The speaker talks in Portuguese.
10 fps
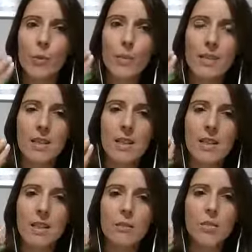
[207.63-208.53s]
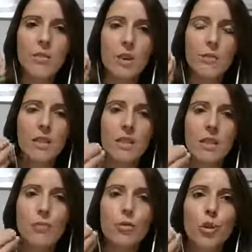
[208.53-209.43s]
O pensar é aquilo que nos vai
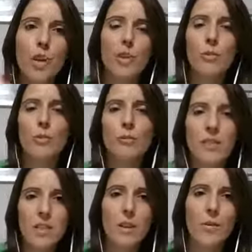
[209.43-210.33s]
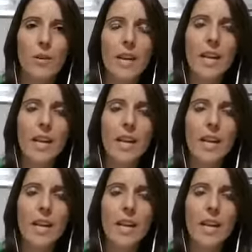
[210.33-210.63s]
fazer buscar uma solução